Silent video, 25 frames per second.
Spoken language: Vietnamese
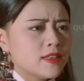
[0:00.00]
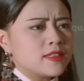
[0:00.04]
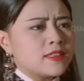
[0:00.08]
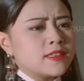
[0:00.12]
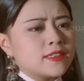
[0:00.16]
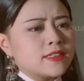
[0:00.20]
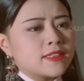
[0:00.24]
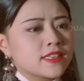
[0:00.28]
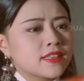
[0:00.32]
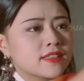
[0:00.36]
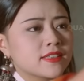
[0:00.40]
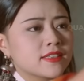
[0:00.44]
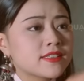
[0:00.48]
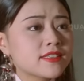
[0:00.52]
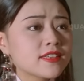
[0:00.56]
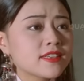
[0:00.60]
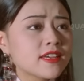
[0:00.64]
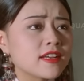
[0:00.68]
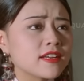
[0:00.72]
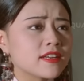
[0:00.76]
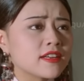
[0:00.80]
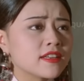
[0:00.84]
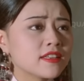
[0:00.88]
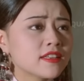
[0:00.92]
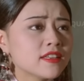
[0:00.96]
ta sao lại làm
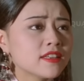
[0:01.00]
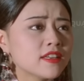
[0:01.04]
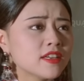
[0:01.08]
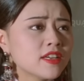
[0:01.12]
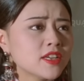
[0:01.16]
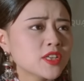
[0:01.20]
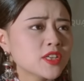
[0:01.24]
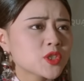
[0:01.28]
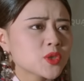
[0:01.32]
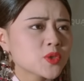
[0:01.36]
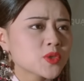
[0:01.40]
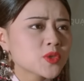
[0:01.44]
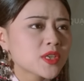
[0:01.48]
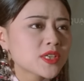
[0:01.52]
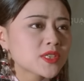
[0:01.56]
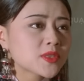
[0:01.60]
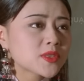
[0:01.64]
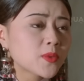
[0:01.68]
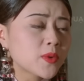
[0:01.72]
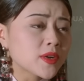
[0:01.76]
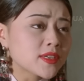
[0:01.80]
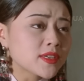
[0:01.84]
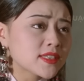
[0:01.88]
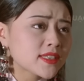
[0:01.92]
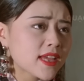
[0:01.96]
như vậy. An Quý
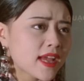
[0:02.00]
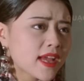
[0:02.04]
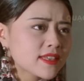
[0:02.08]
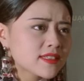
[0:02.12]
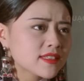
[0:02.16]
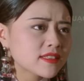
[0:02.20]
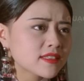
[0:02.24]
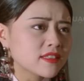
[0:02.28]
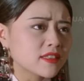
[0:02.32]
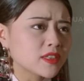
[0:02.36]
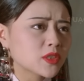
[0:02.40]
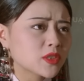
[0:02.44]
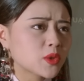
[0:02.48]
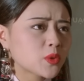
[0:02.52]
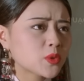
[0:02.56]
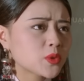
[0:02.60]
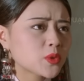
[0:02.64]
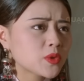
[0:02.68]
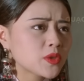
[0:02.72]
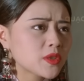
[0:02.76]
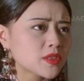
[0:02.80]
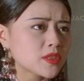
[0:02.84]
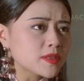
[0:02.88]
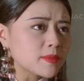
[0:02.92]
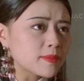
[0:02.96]
Nhân không những thừa nhận
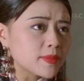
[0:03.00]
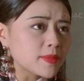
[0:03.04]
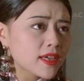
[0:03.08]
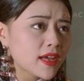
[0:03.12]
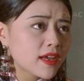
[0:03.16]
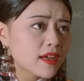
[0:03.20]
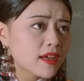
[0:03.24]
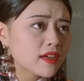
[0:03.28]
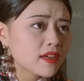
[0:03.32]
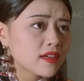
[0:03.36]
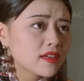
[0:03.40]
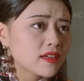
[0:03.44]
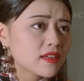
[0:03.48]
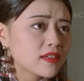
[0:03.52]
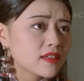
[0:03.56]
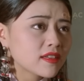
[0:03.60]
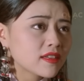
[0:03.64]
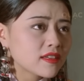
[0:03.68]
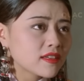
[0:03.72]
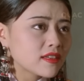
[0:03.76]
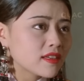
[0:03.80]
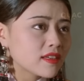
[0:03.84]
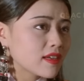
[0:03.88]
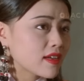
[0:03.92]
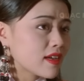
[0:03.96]
mà còn nói với Lan Quý
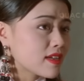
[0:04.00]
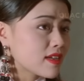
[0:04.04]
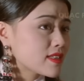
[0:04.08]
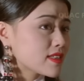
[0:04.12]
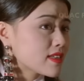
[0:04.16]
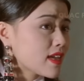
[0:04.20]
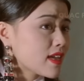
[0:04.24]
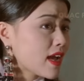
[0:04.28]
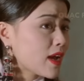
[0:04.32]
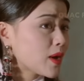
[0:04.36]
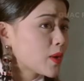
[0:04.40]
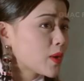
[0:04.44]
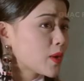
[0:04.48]
Nhân rằng có